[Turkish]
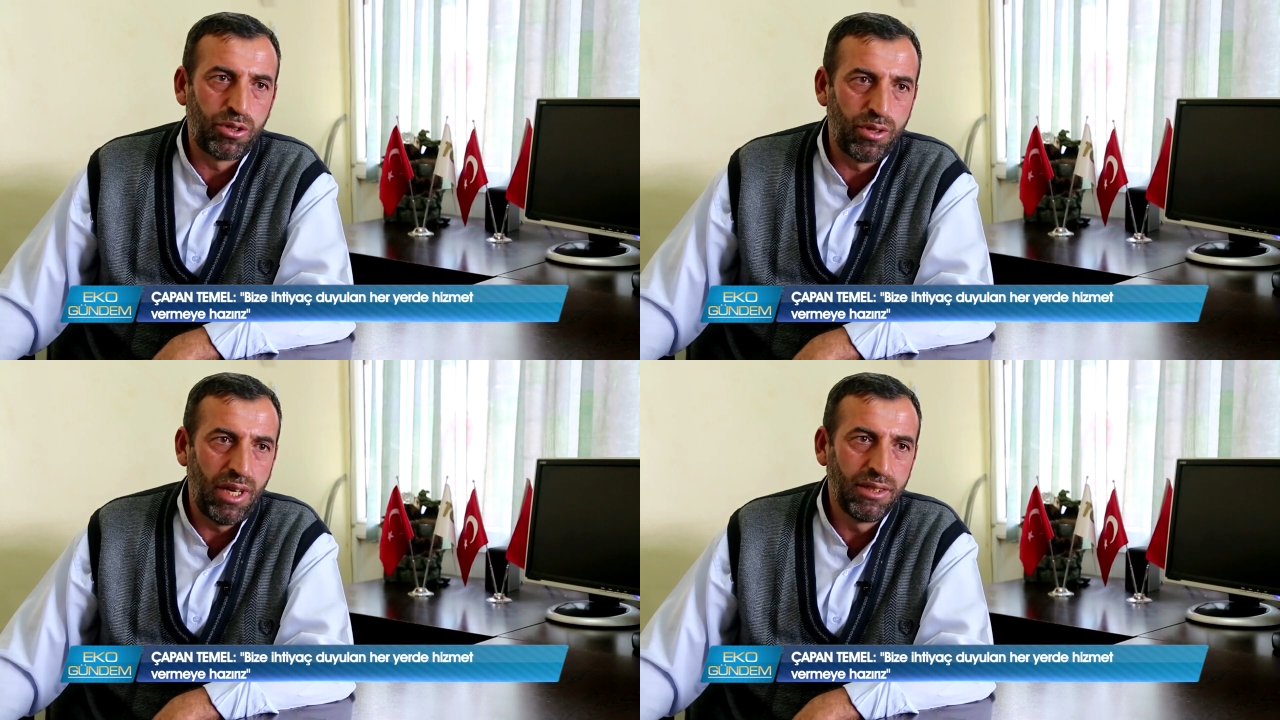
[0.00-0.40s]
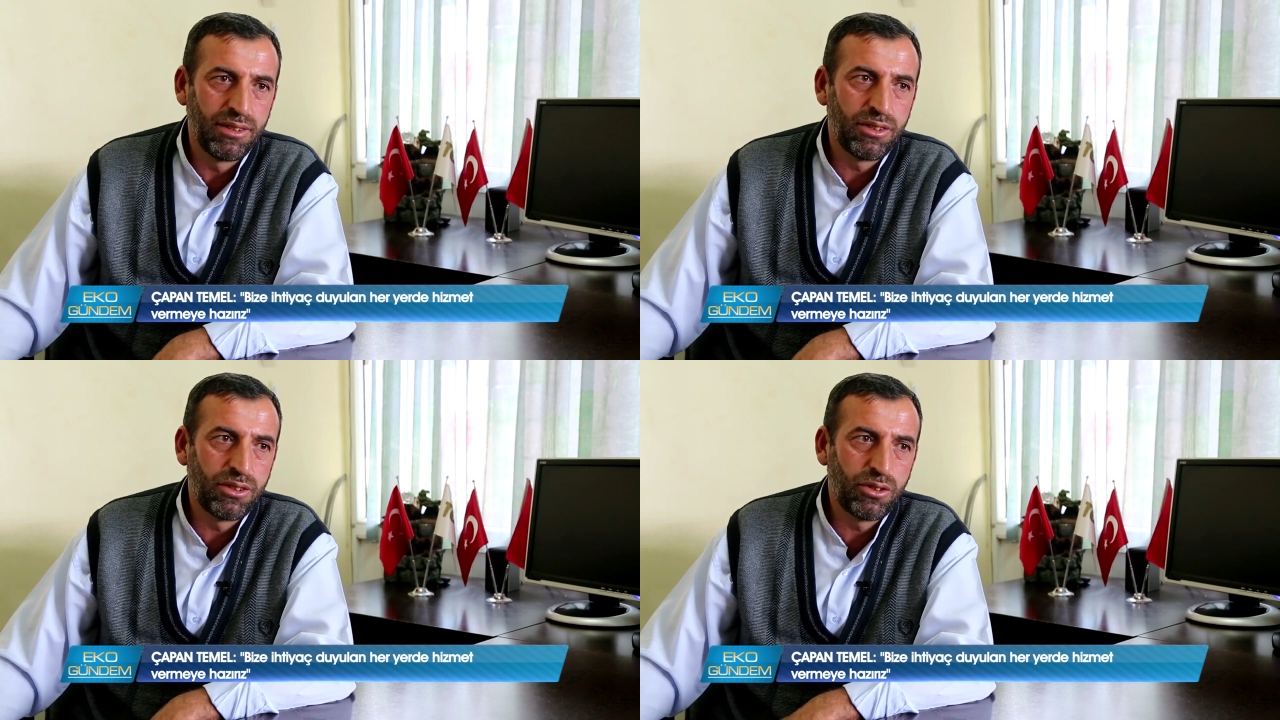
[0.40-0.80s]
biz şu an.
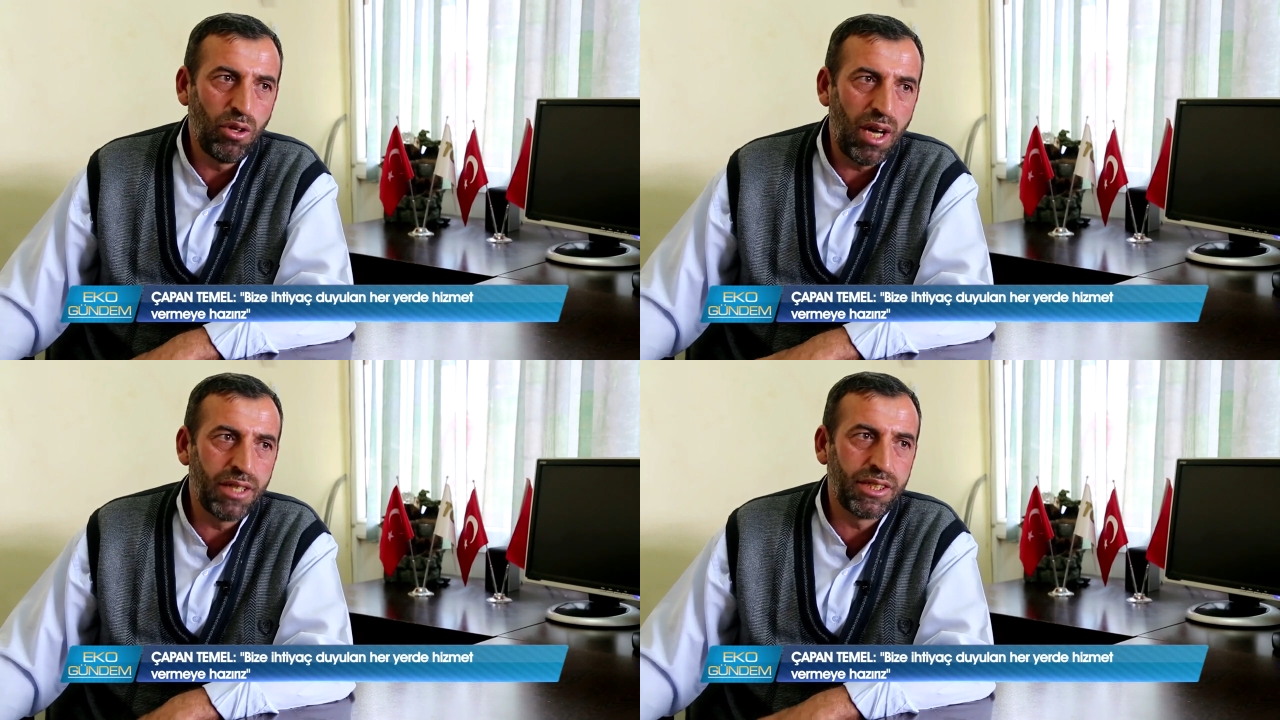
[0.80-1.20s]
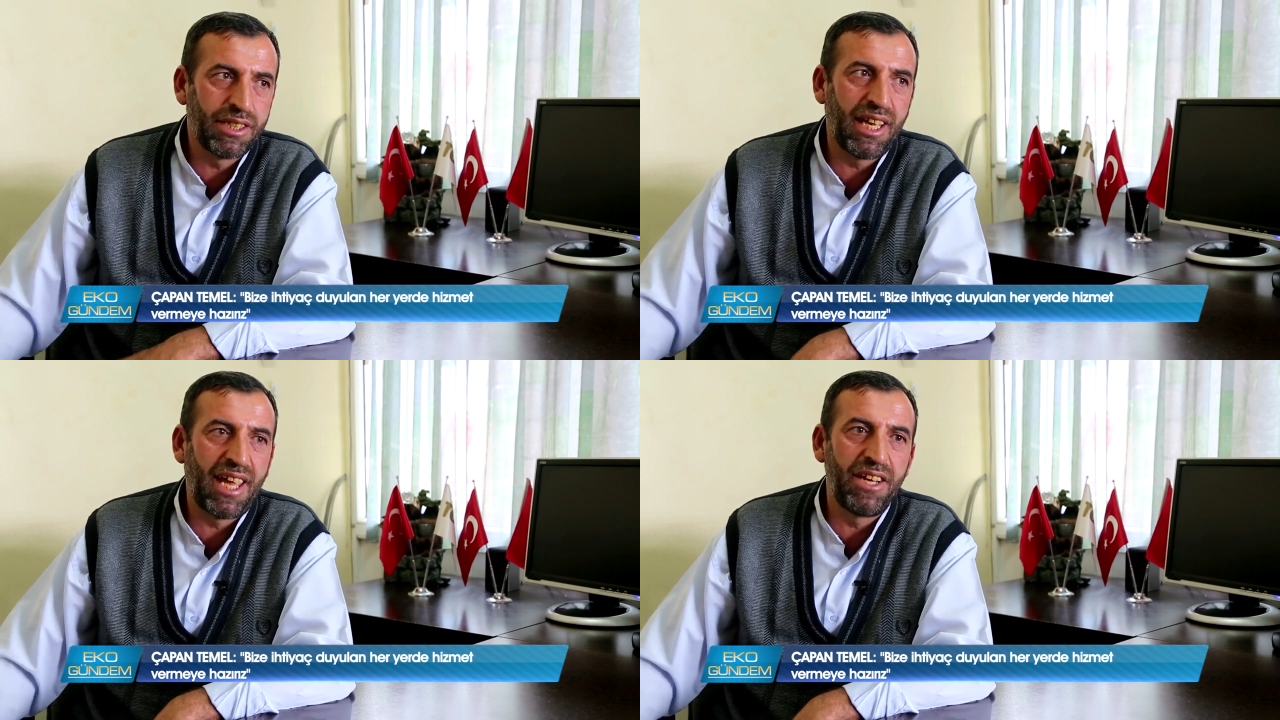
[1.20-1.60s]
Çok
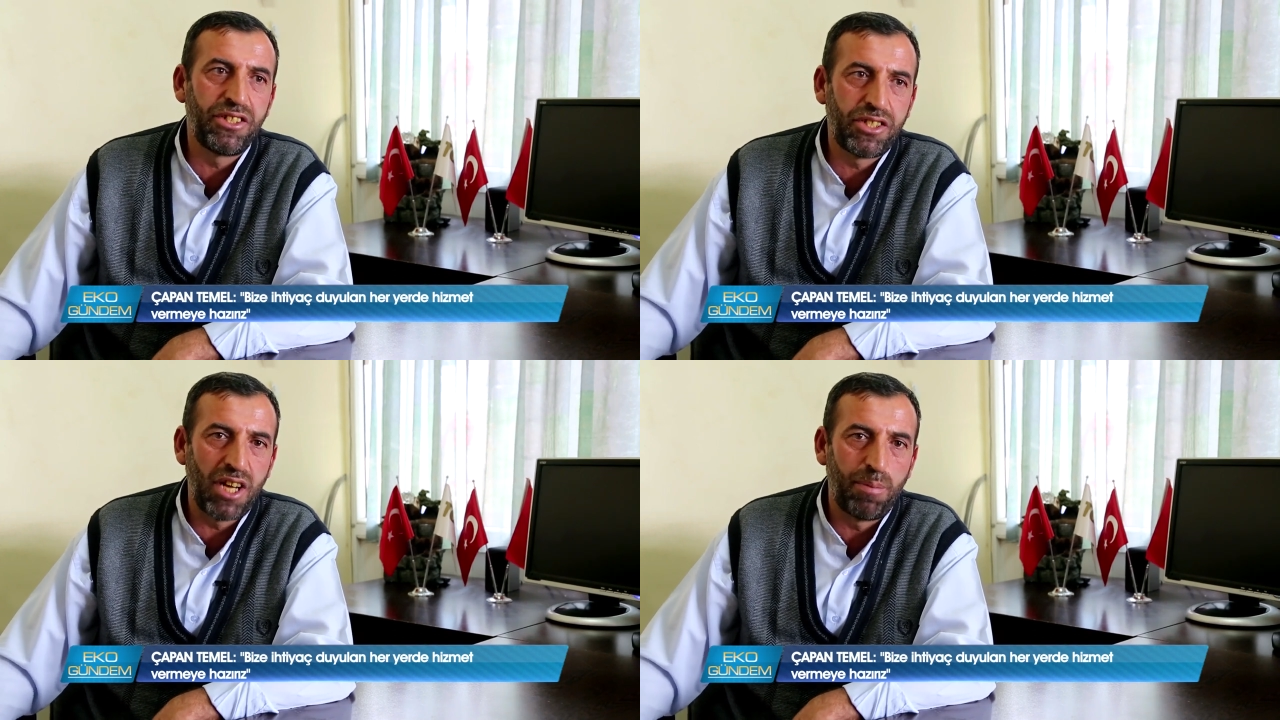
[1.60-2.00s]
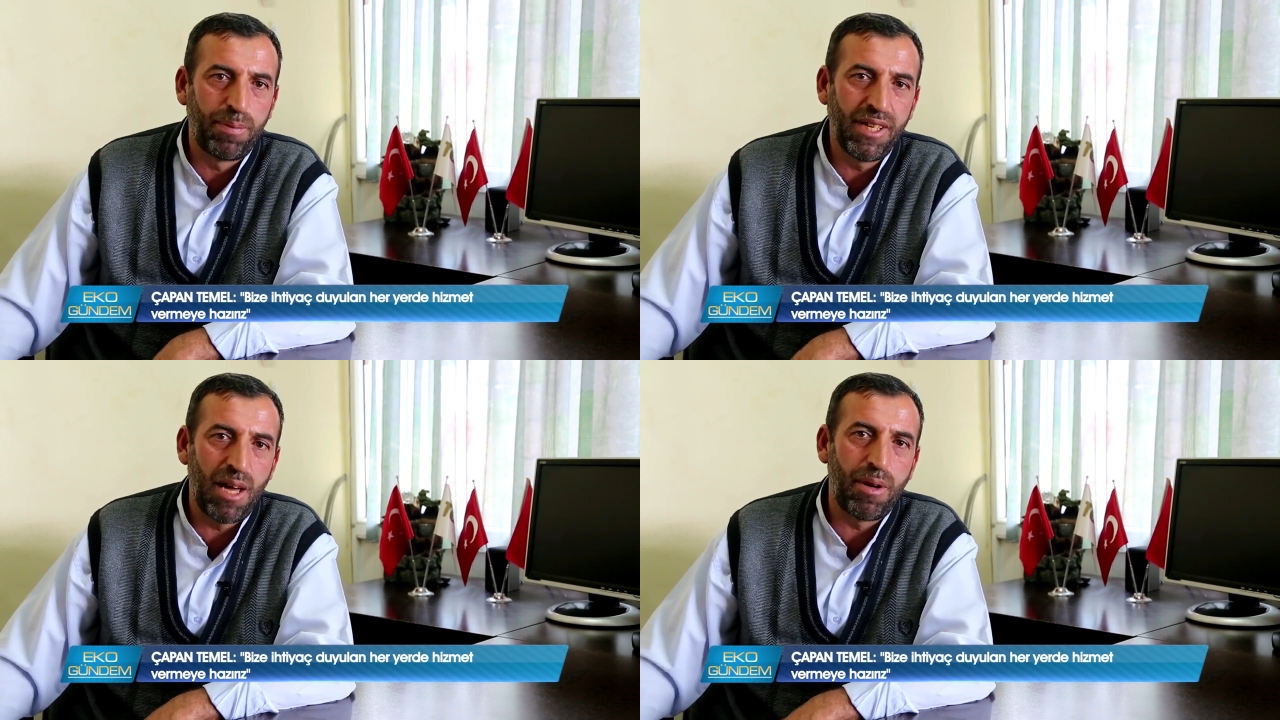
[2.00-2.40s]
aşırı da geniş
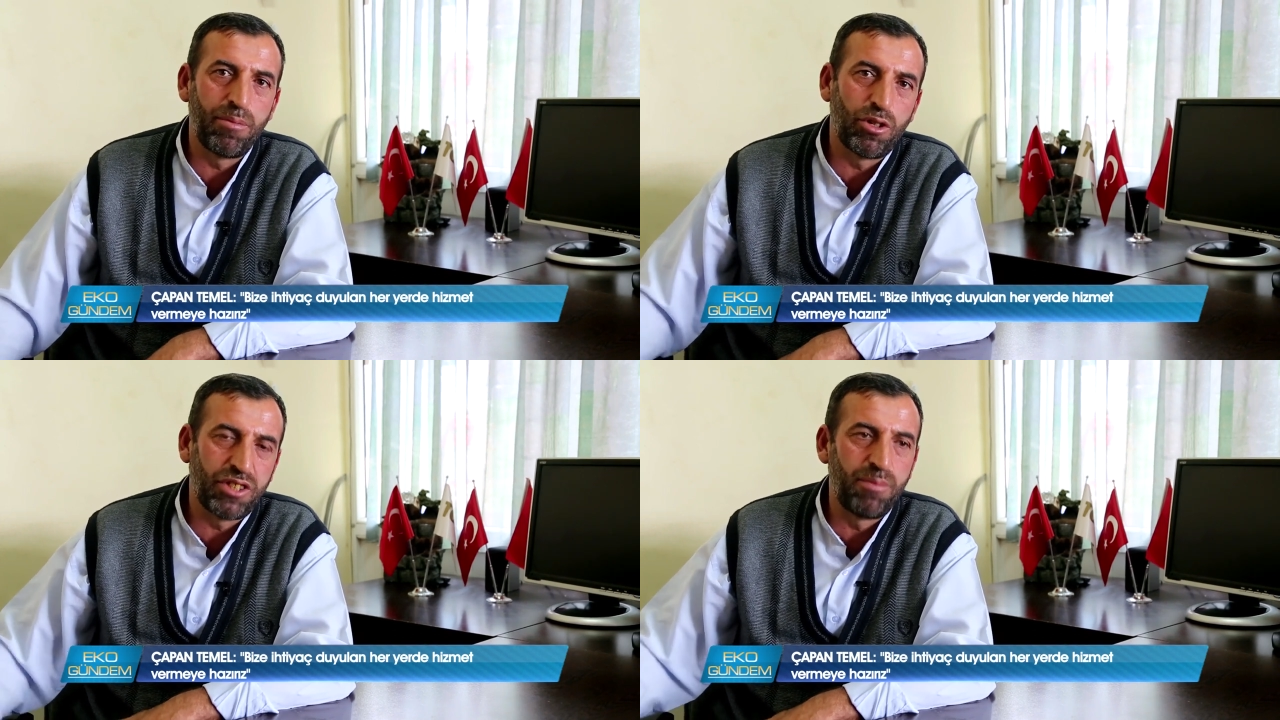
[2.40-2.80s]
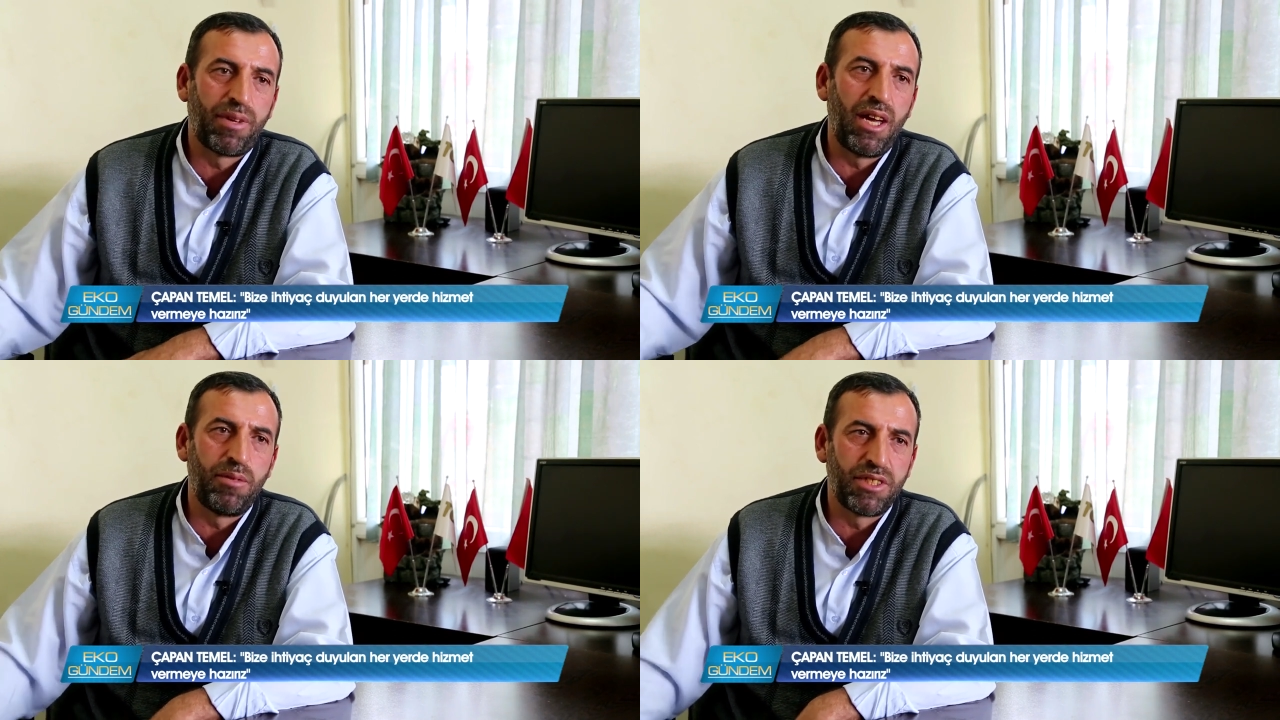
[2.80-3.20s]
çaplı yapamıyoruz
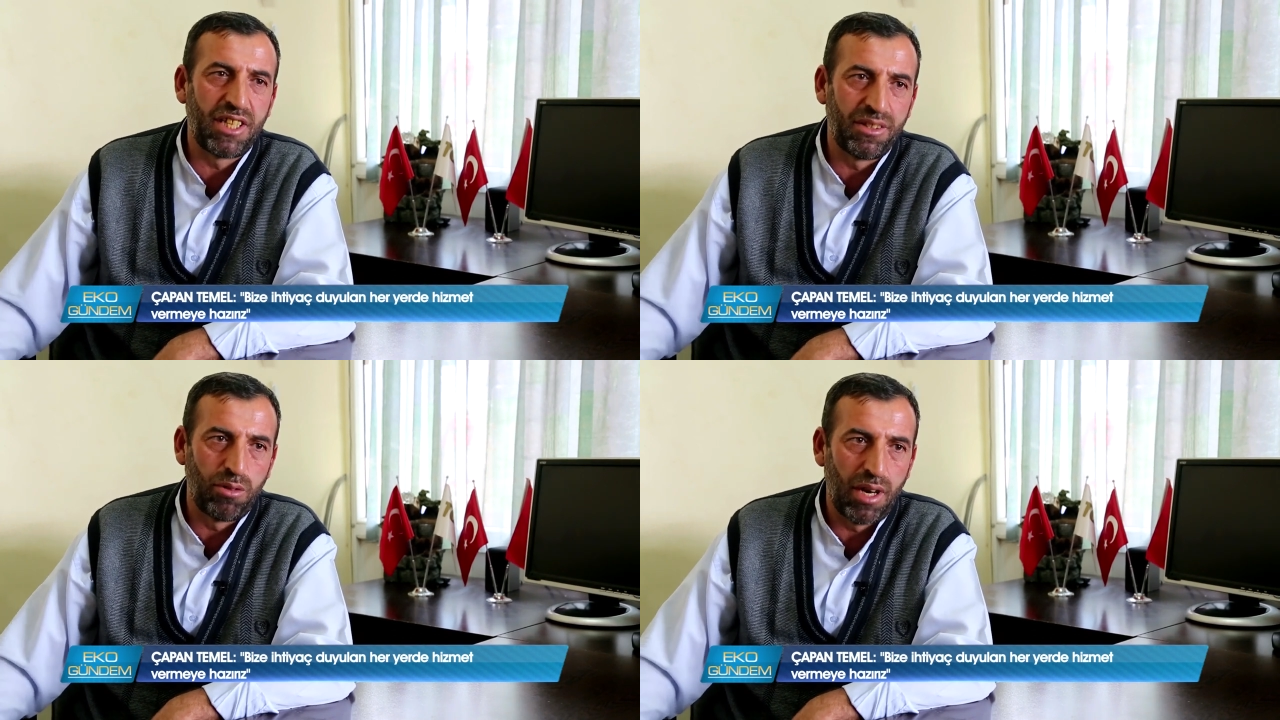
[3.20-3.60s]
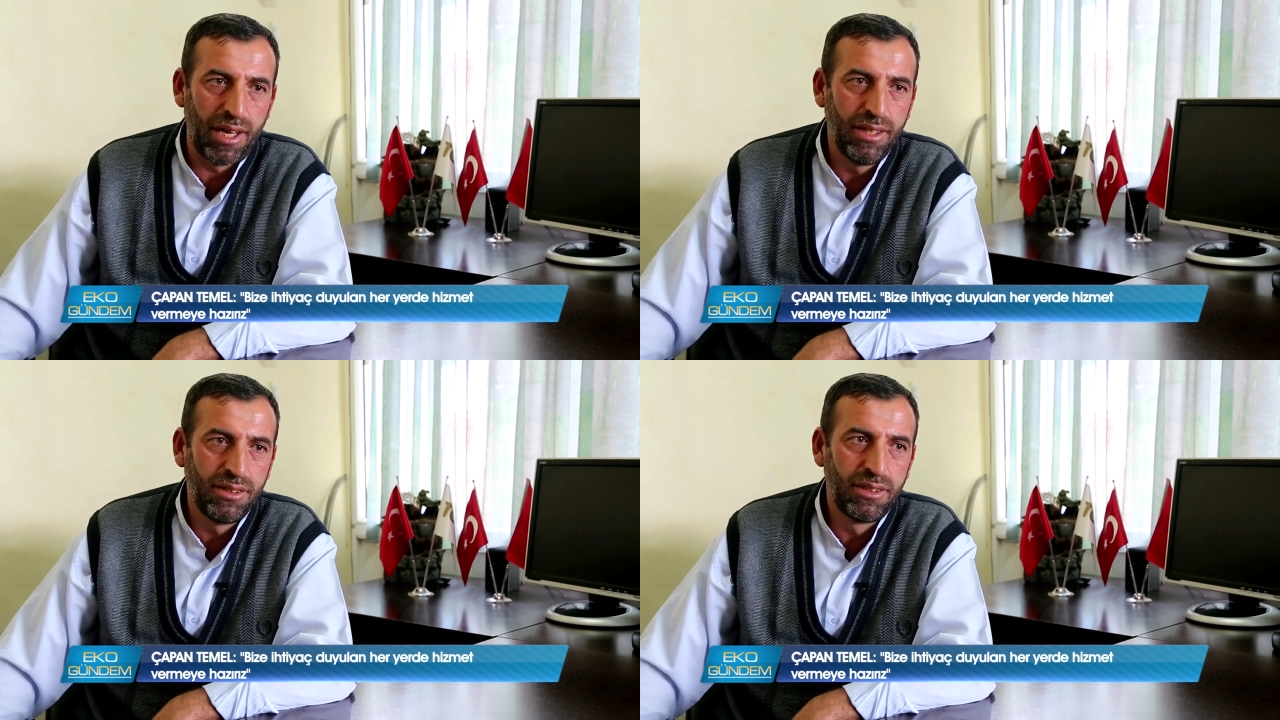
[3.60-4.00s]
imkanımızdan
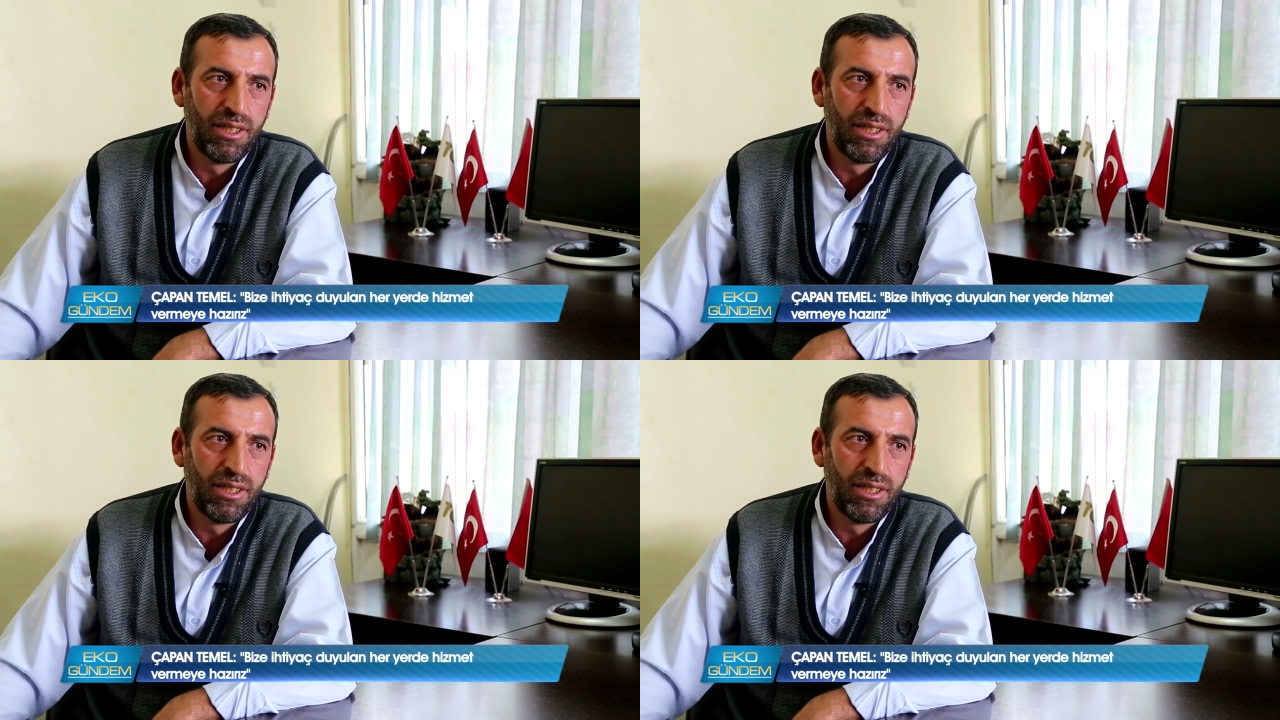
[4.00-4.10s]
dolayı.